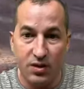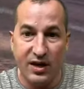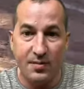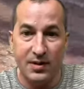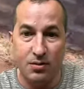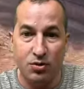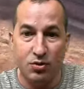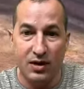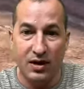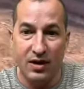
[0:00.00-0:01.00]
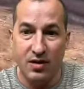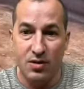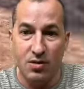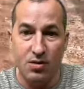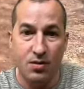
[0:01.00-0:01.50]
le metemos uno al
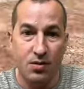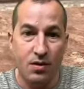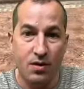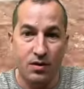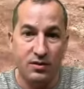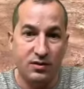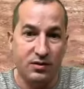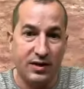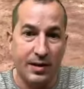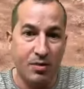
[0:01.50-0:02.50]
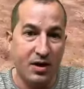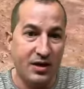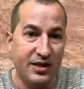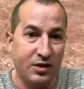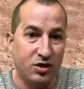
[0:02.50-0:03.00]
Leo. Tenemos el
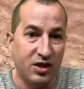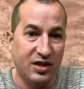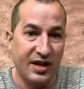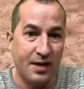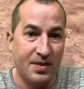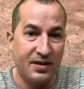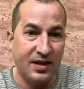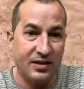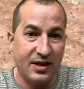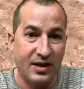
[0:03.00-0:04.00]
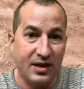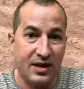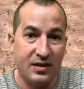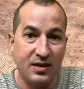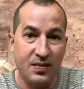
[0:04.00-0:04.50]
183 en la parte de atrás.